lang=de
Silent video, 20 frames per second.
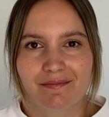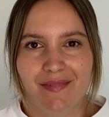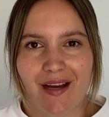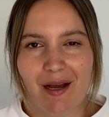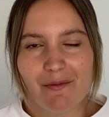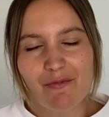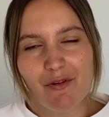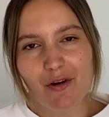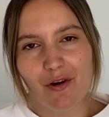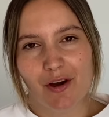
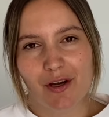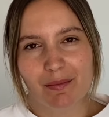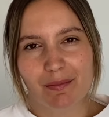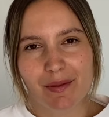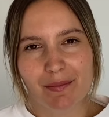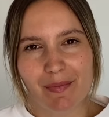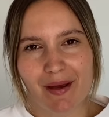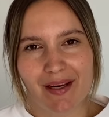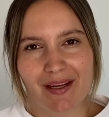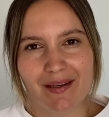einfach euch
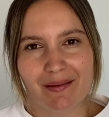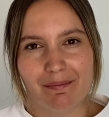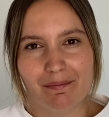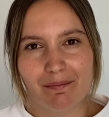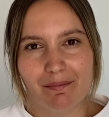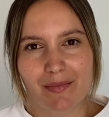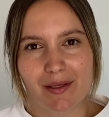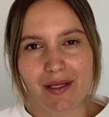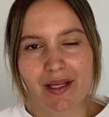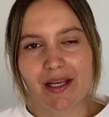mit mein,
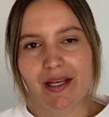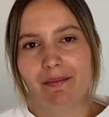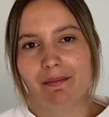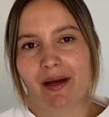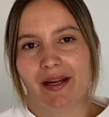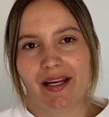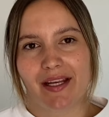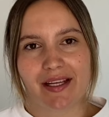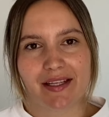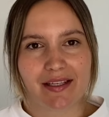mit, in
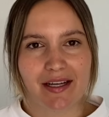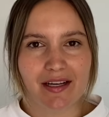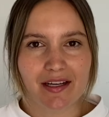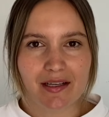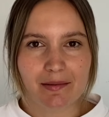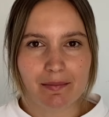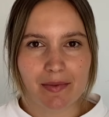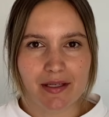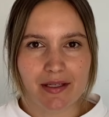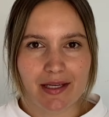meine
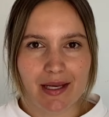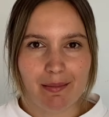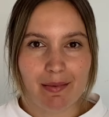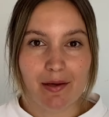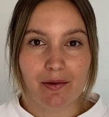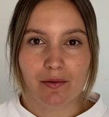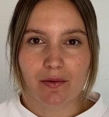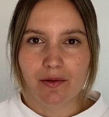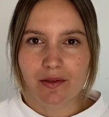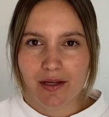Gedanken
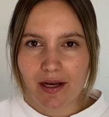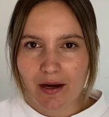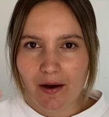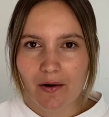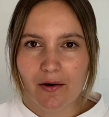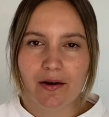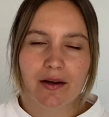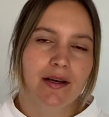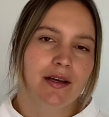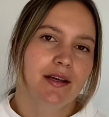mitnehmen und
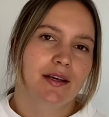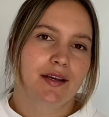auch